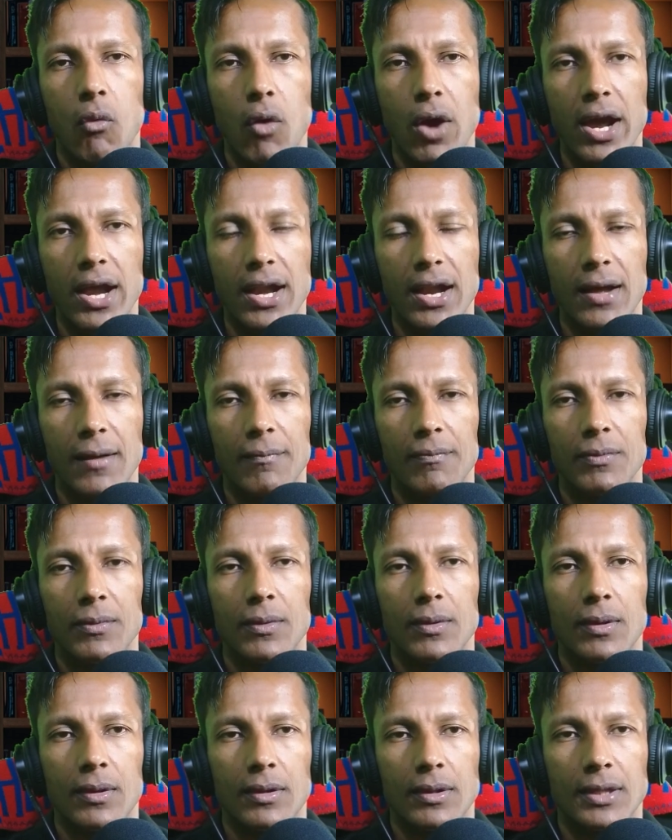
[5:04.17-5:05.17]
buenas,
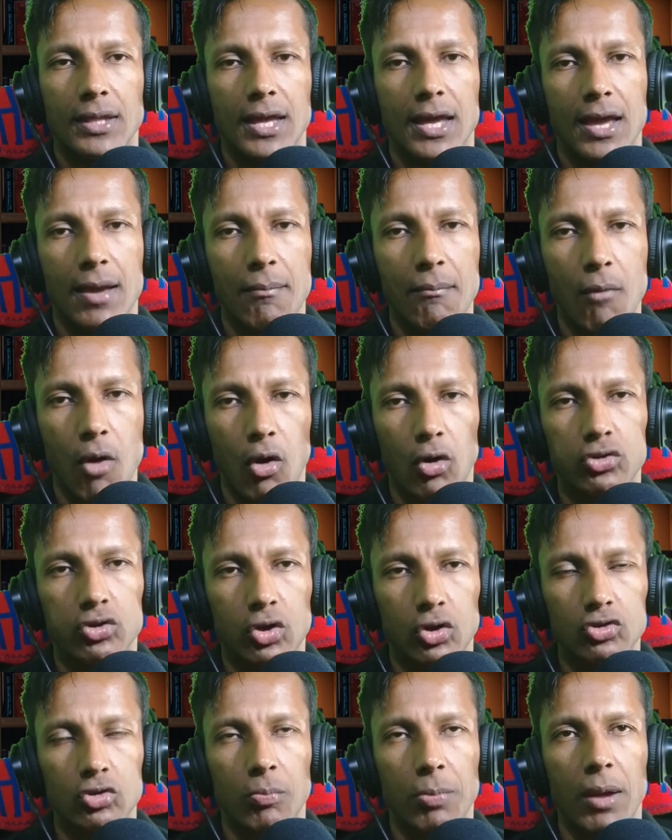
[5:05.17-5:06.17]
de eh,
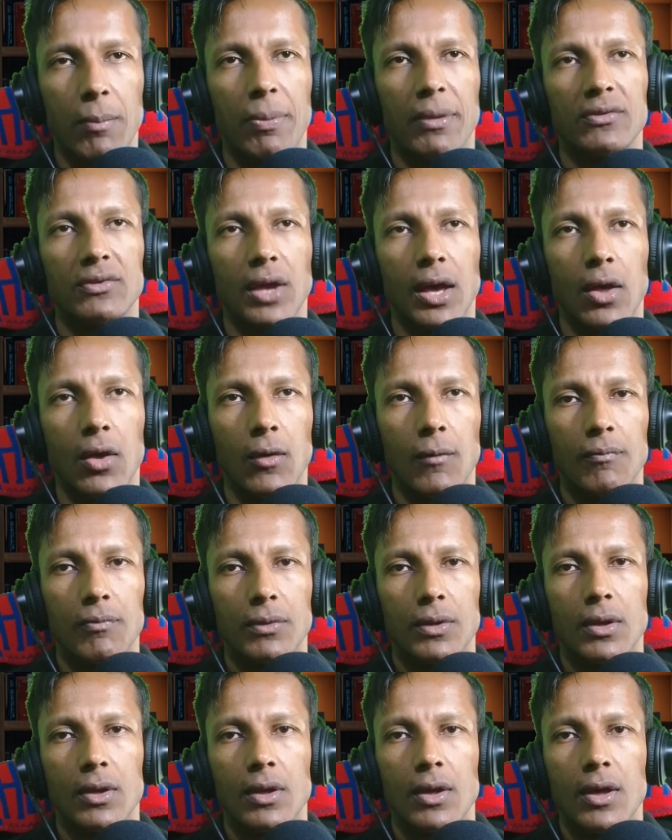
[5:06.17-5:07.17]
monstruo súper pesado.
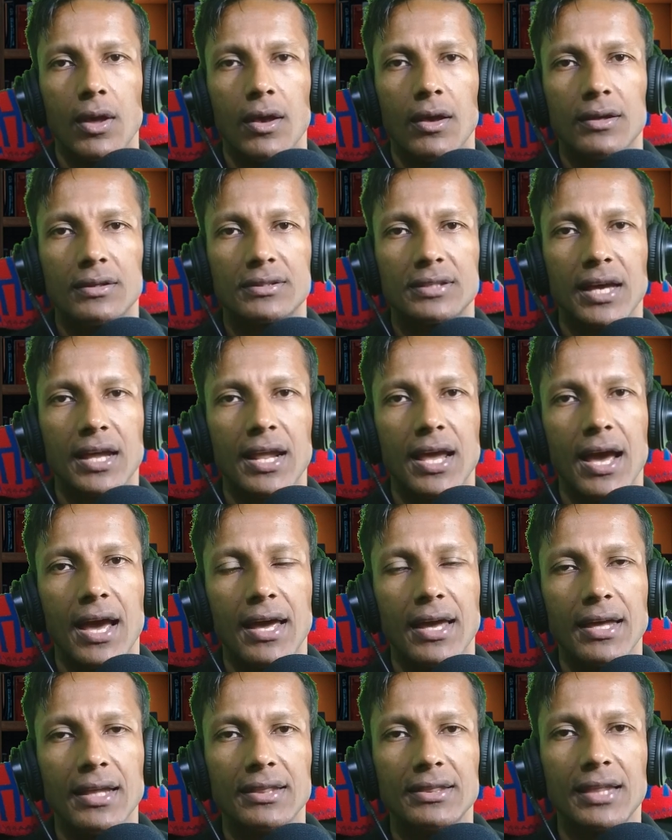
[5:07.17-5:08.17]

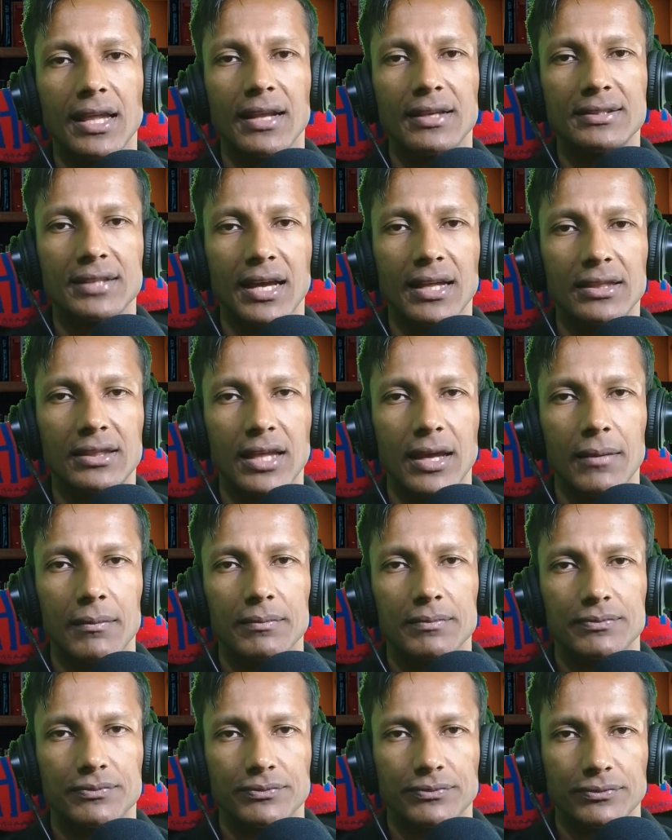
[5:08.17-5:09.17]
Sería interesante,